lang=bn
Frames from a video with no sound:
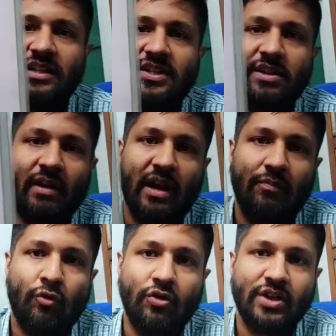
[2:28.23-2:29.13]
জিনিসটাও এখানে
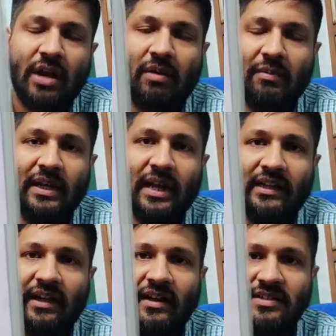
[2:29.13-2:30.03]
পুরস্কারভাবে লিখে
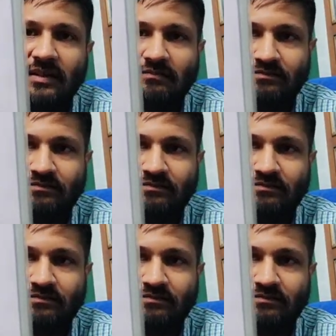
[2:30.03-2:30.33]
দেওয়া আছে